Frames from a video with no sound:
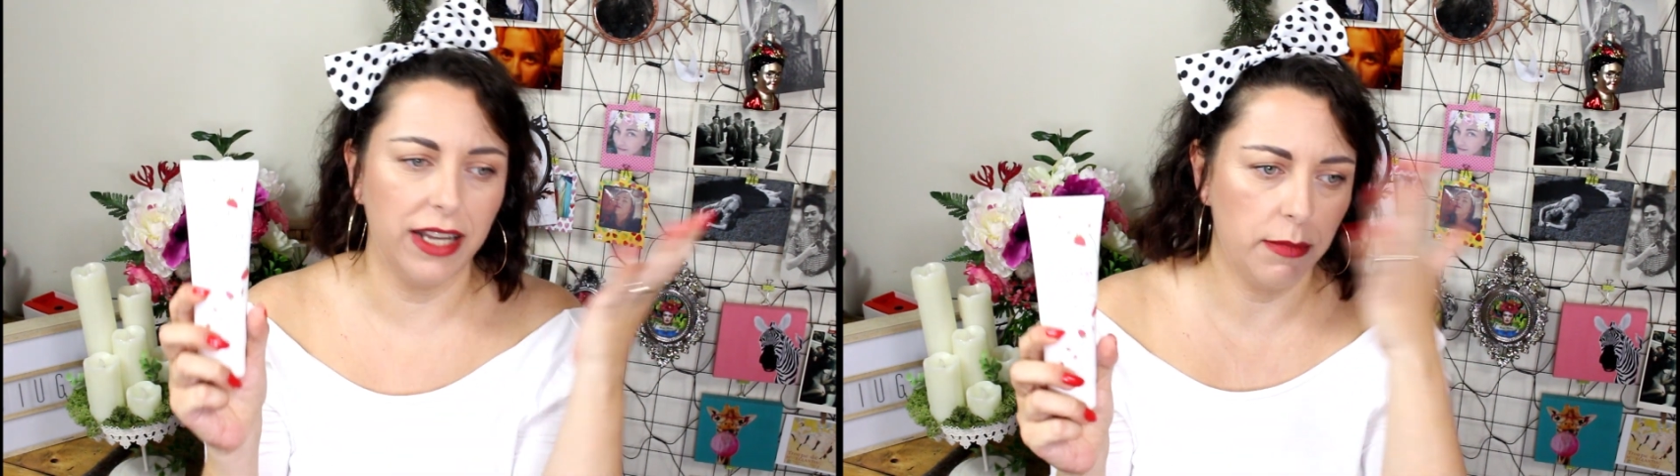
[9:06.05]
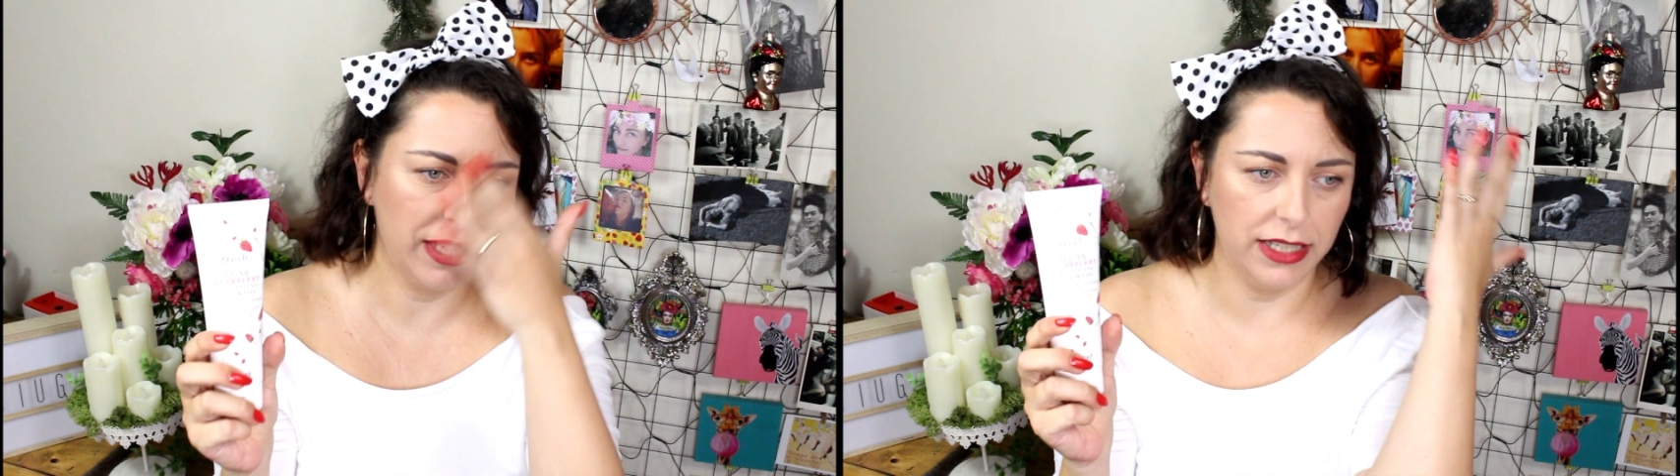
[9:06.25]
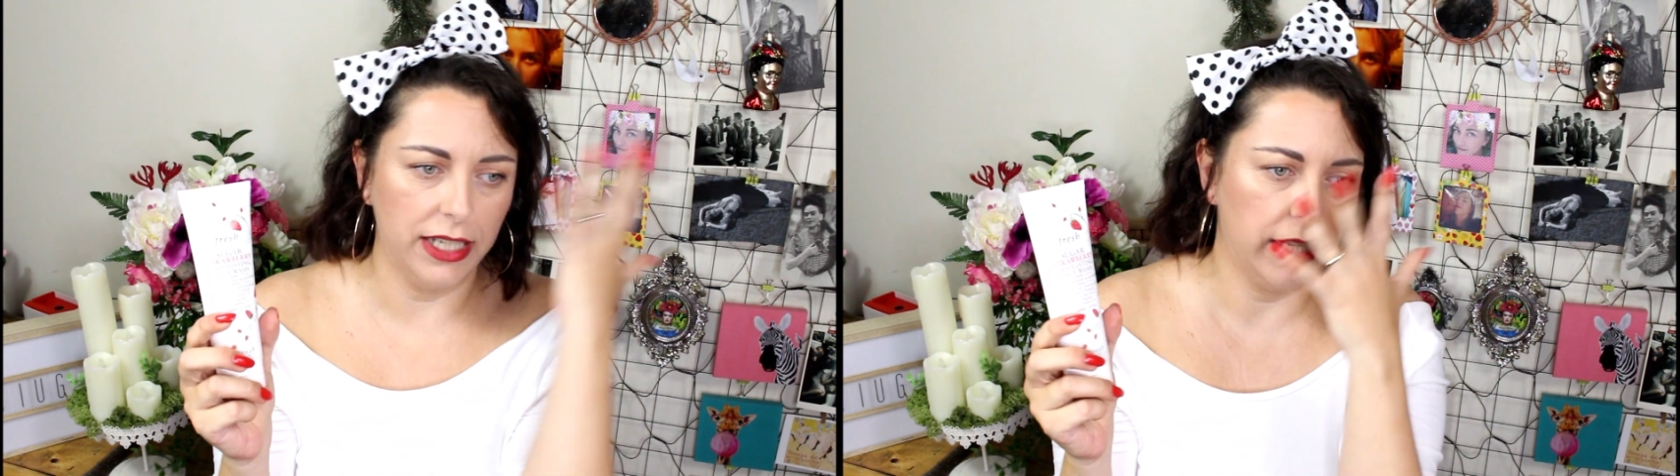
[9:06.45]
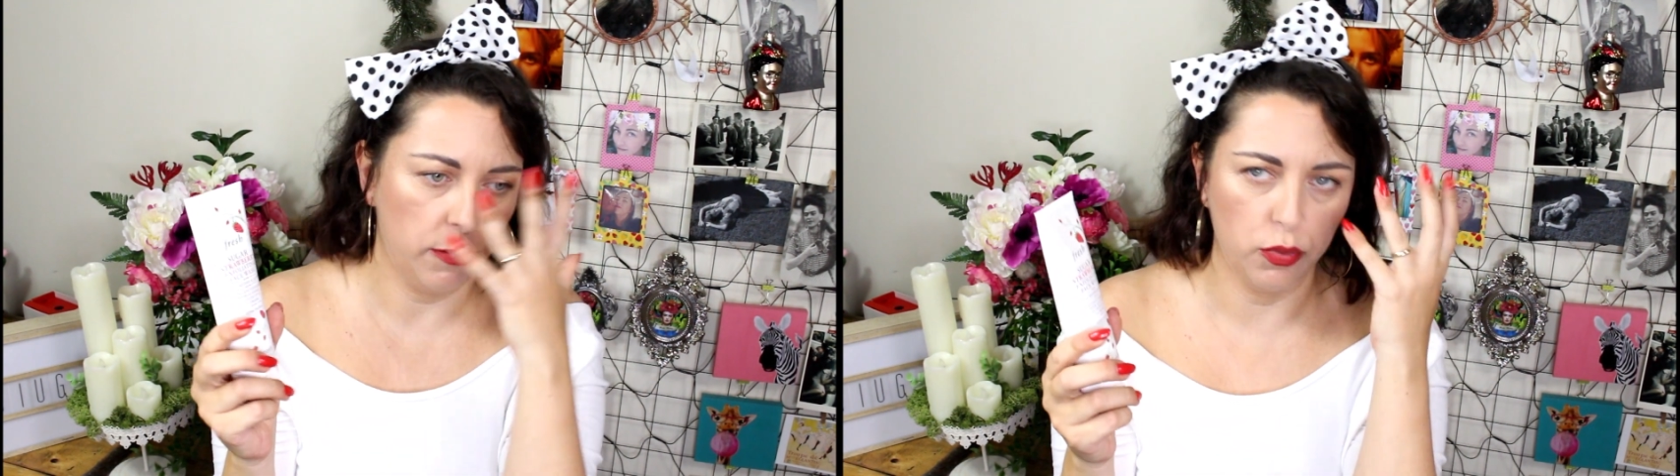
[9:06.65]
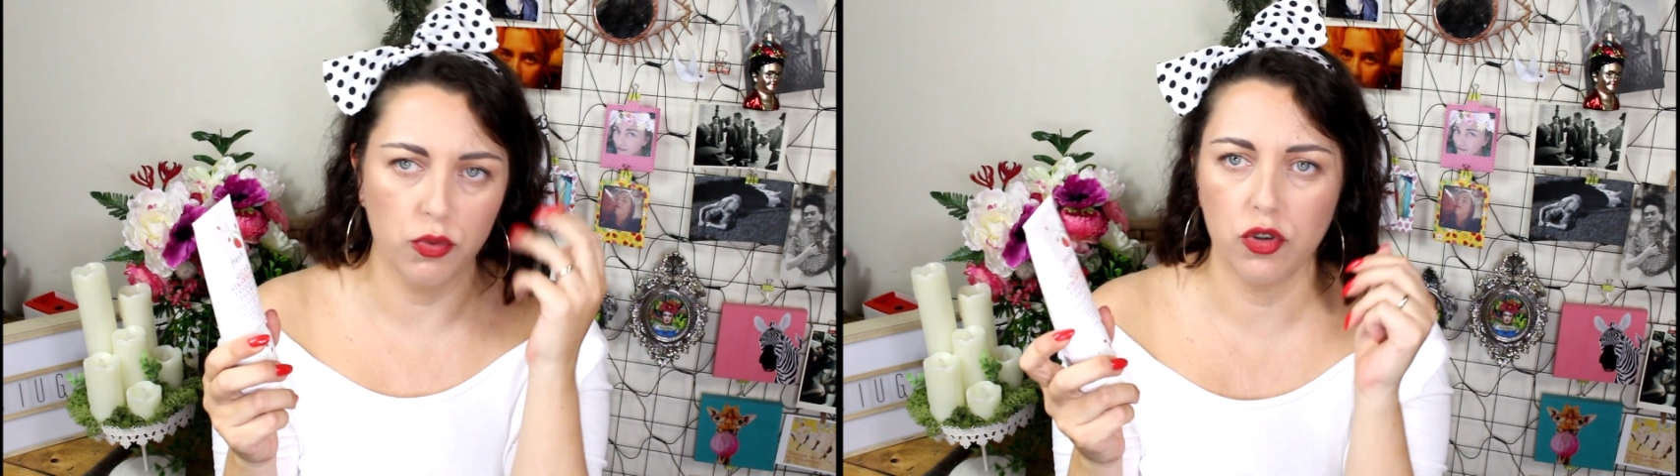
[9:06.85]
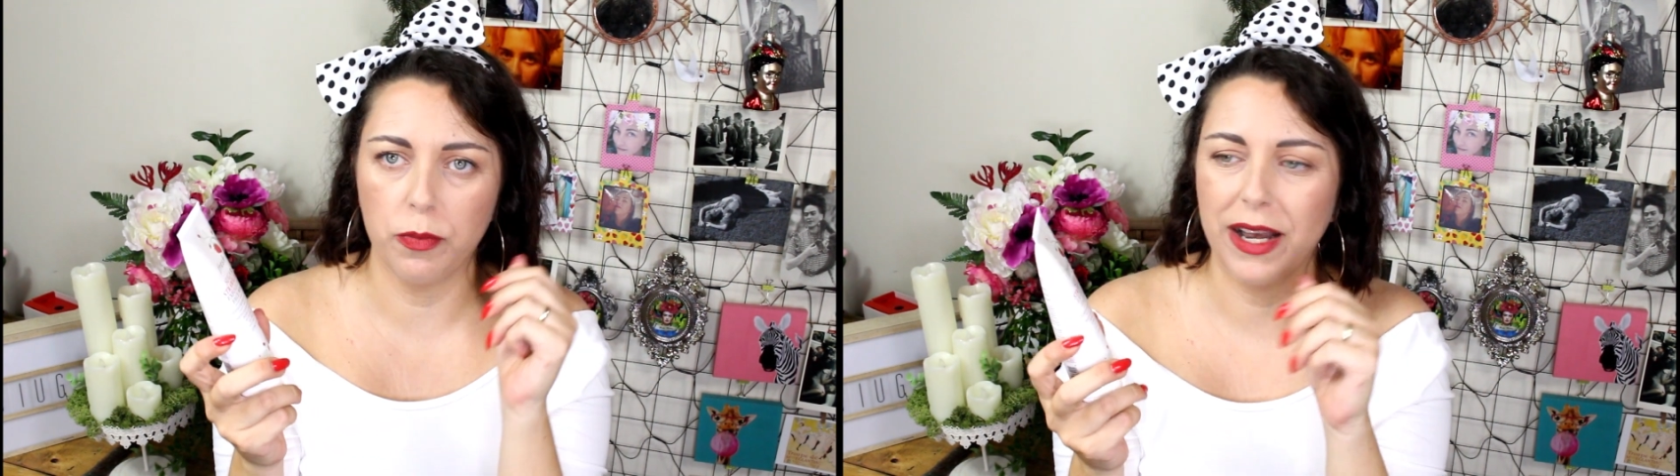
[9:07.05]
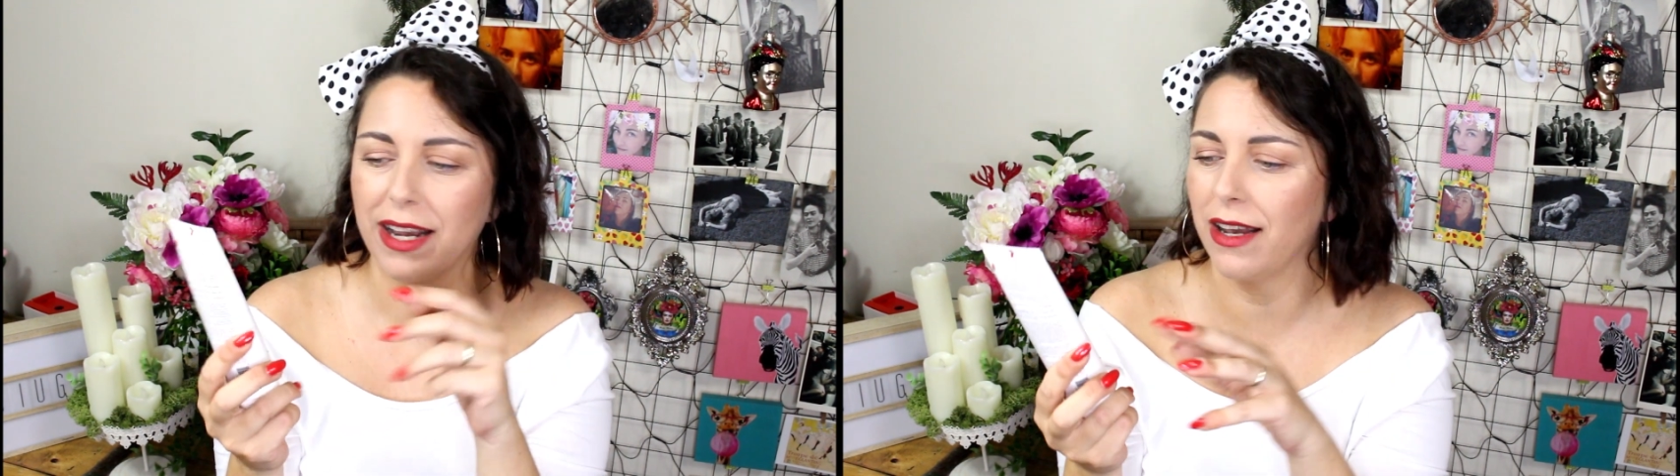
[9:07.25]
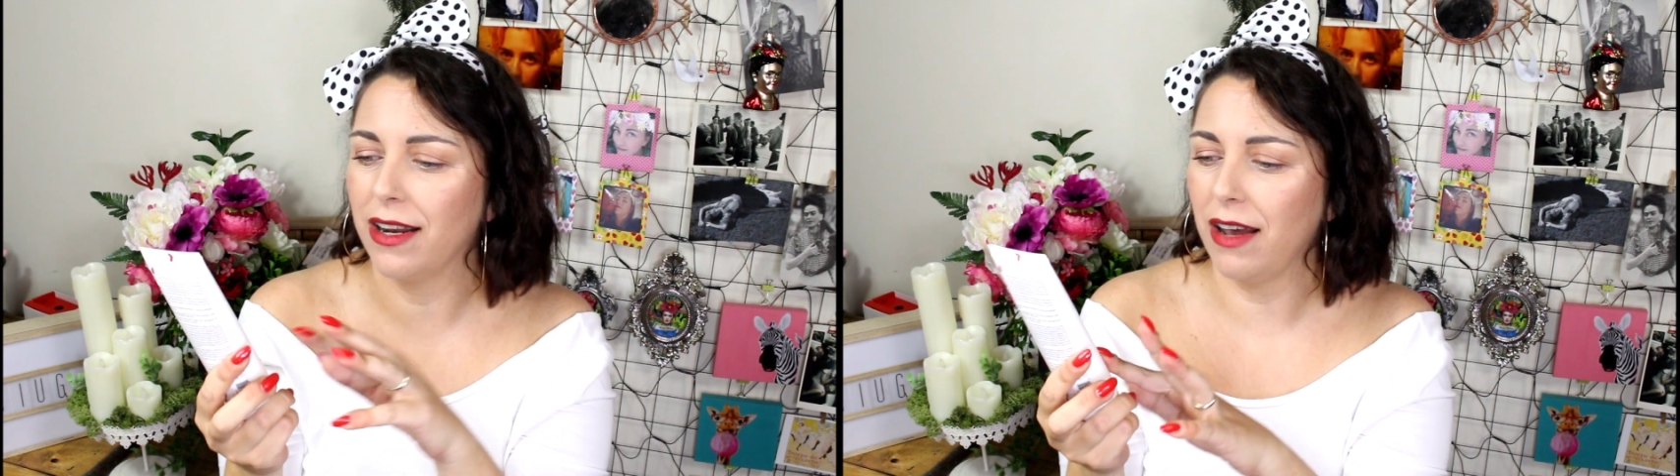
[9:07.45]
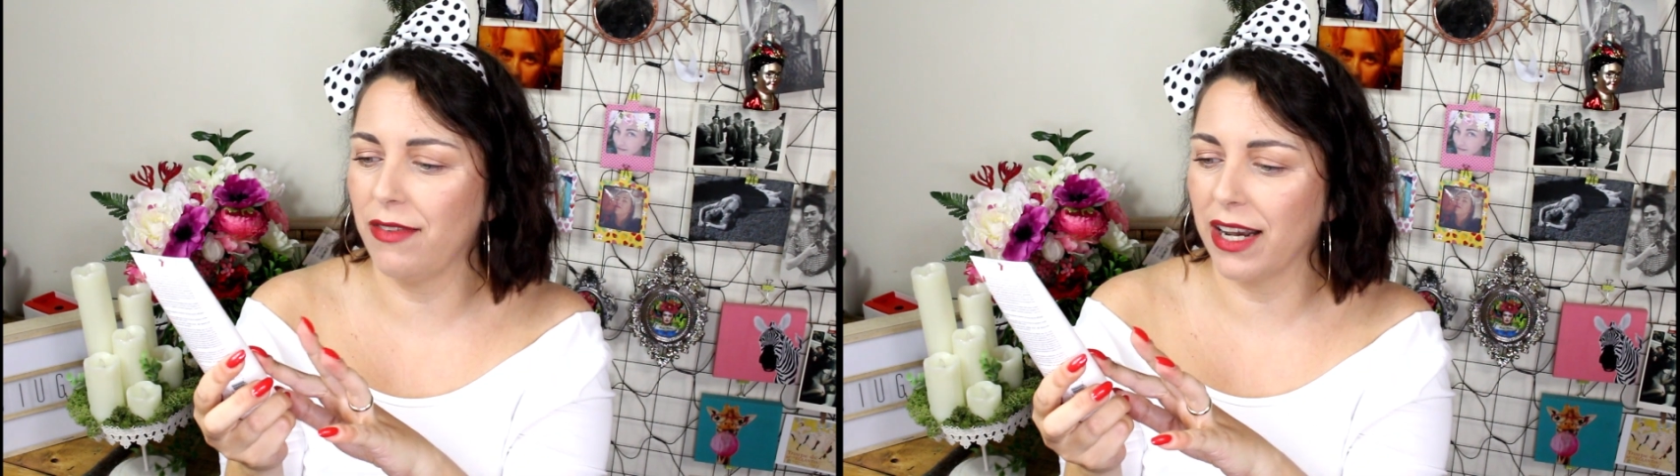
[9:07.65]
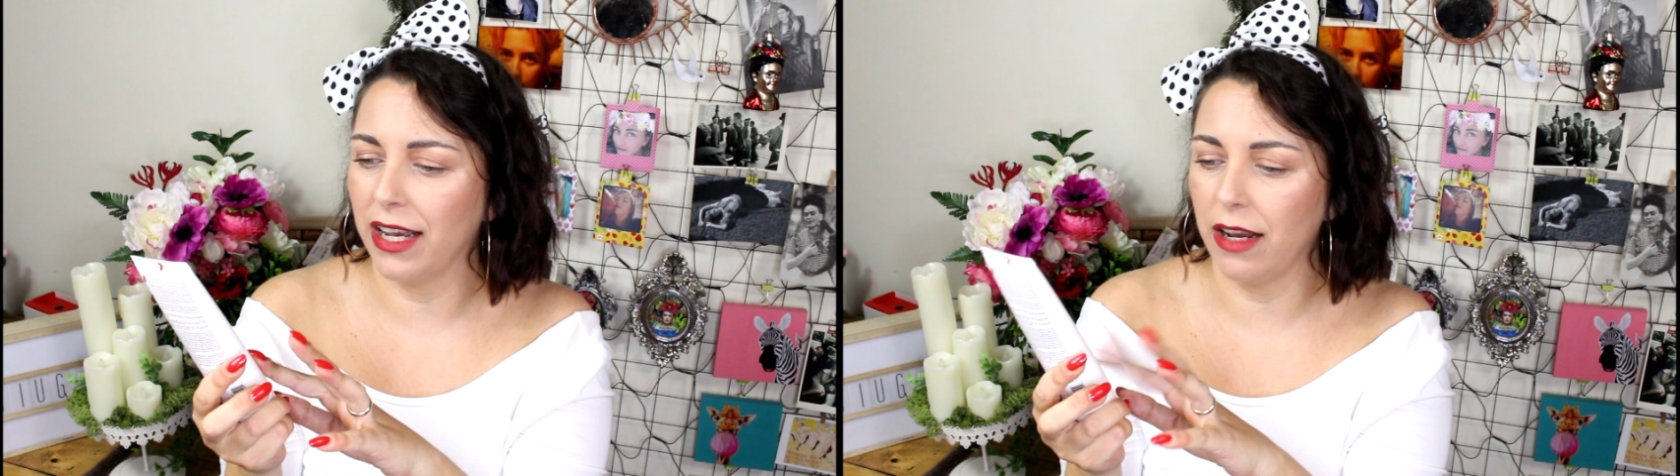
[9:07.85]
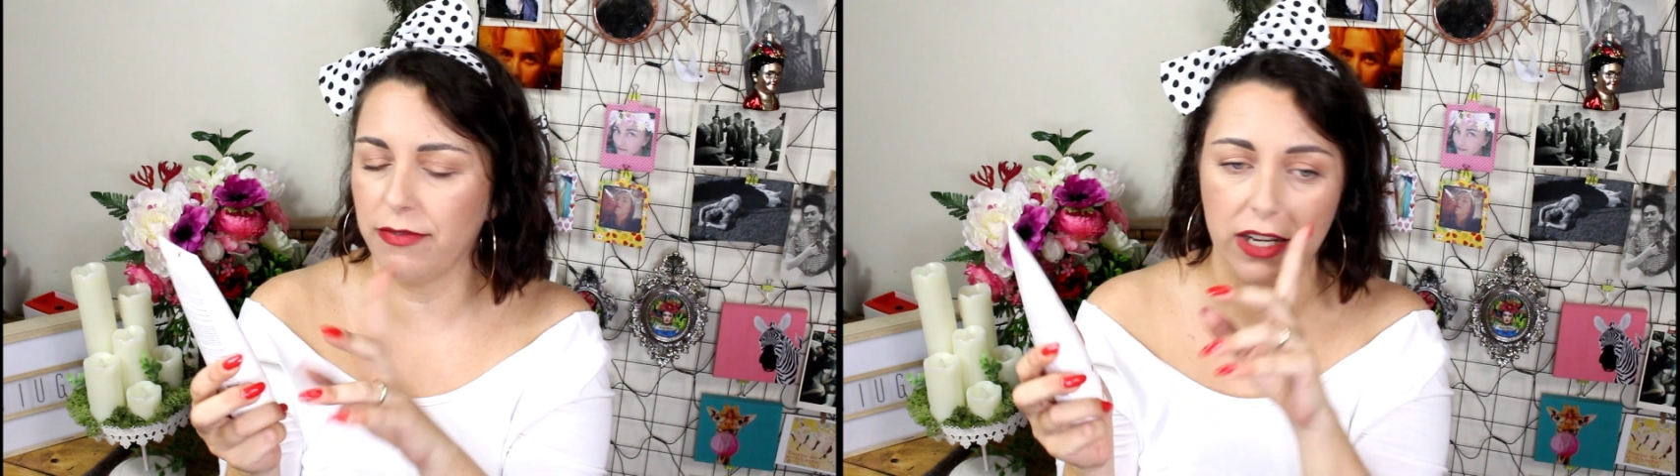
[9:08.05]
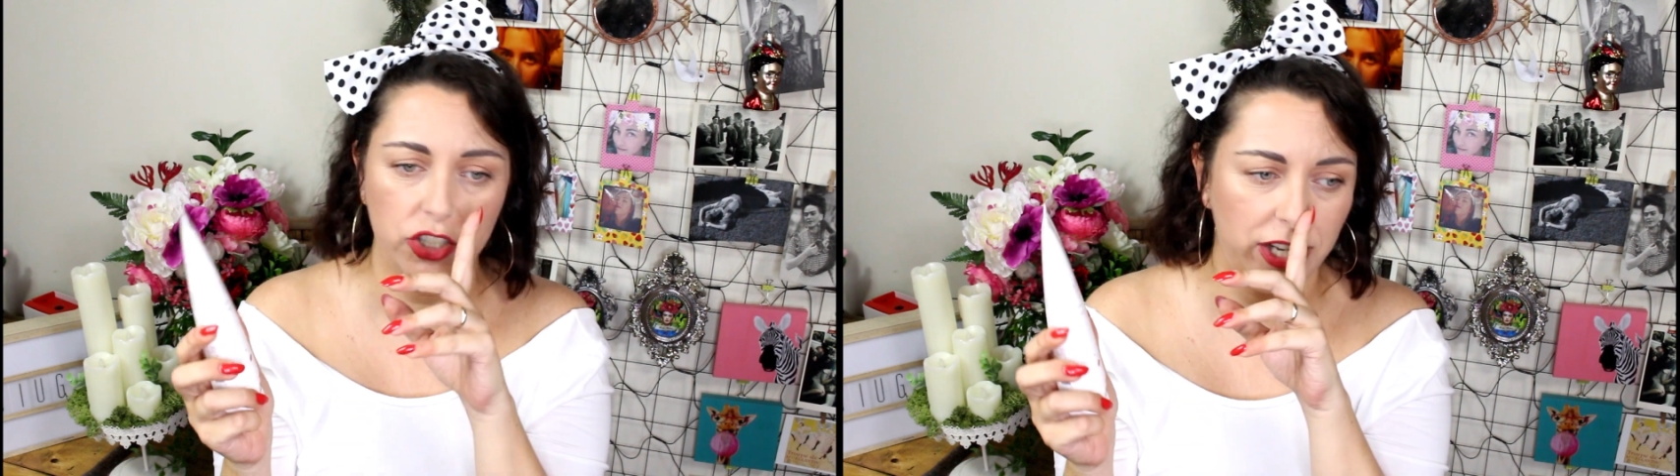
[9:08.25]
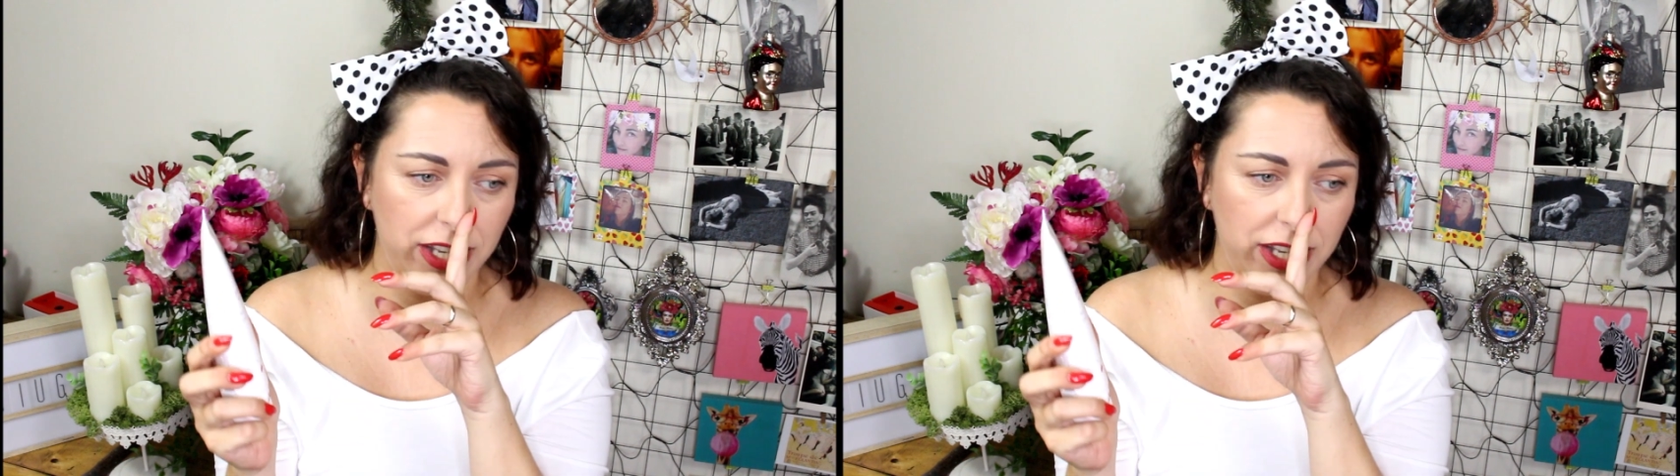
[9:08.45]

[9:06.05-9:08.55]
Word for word: la mattina appunto per lavare la faccia.